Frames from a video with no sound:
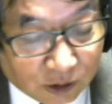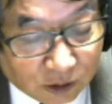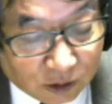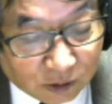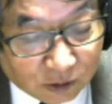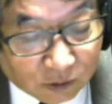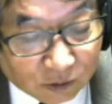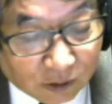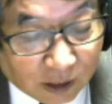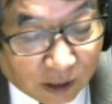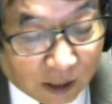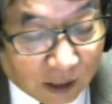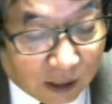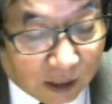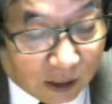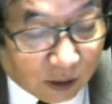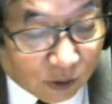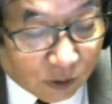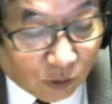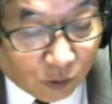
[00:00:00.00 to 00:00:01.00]
じるのは
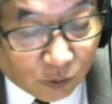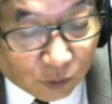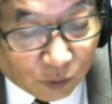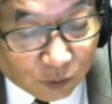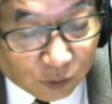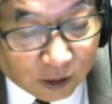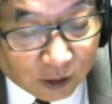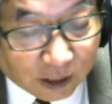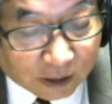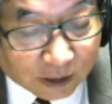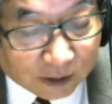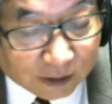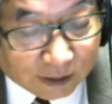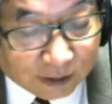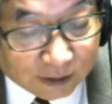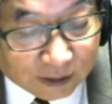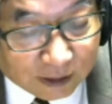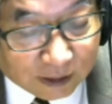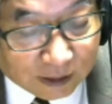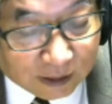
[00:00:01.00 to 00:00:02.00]
心であって
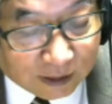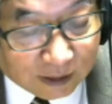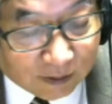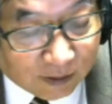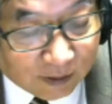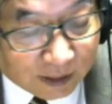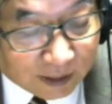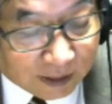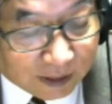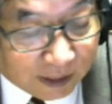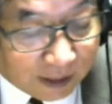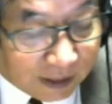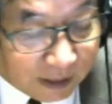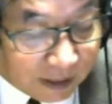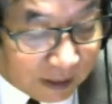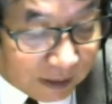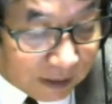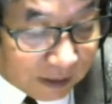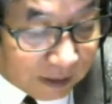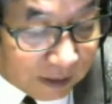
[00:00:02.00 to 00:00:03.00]
理性ではないか
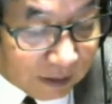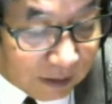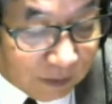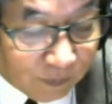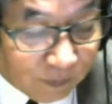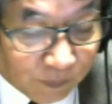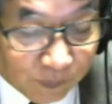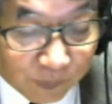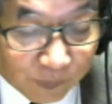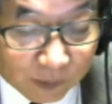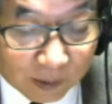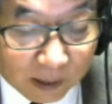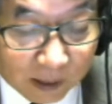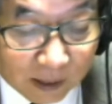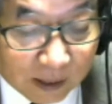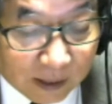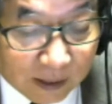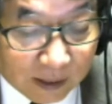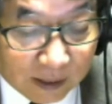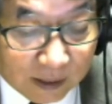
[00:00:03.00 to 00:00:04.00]
らです。
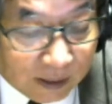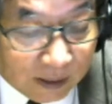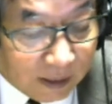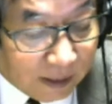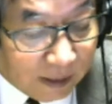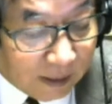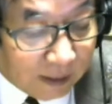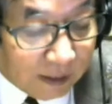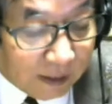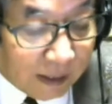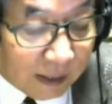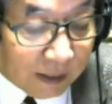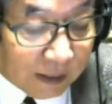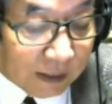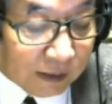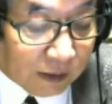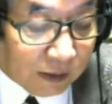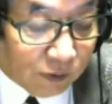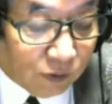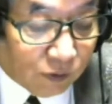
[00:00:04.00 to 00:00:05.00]
えー、あな
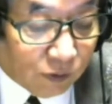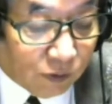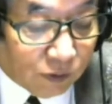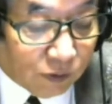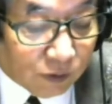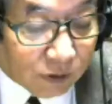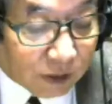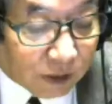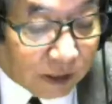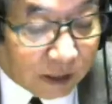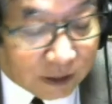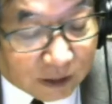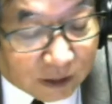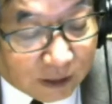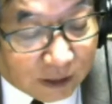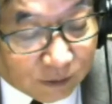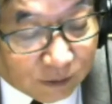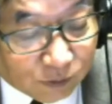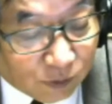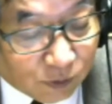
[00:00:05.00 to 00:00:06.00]
たの決
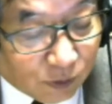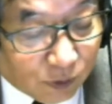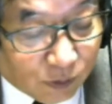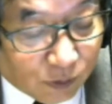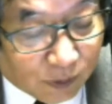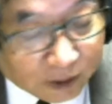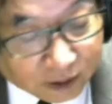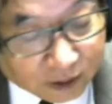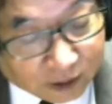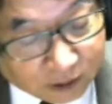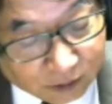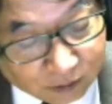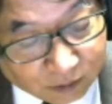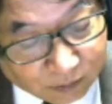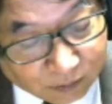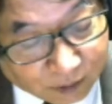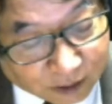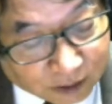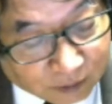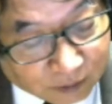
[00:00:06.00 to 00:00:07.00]
断をお待ちしており
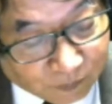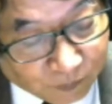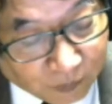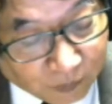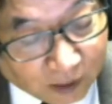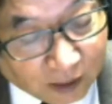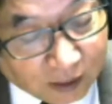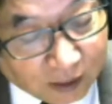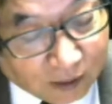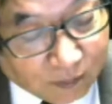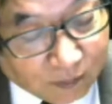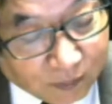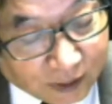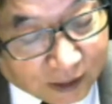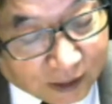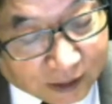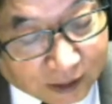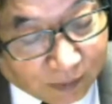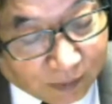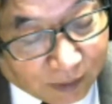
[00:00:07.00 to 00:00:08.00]
ます。
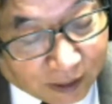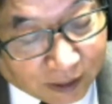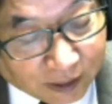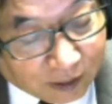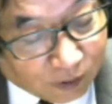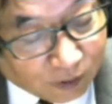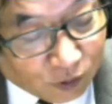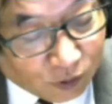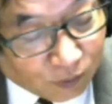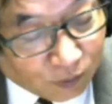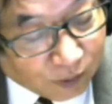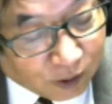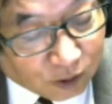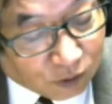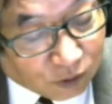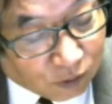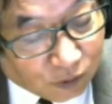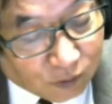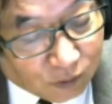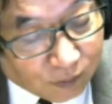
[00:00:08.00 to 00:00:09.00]
皆様からの
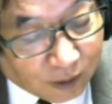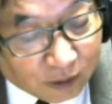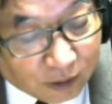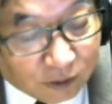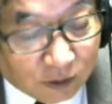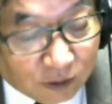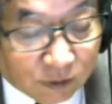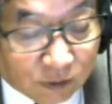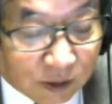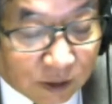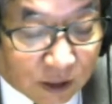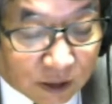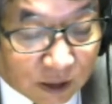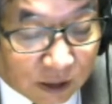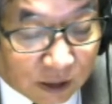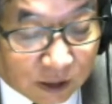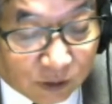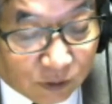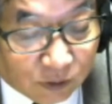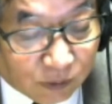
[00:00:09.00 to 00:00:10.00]
コメントをメールで受け付
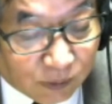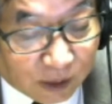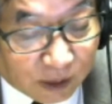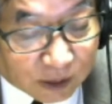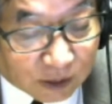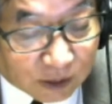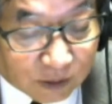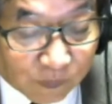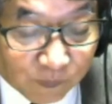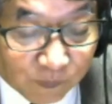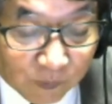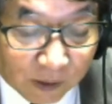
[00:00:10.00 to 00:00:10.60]
けております。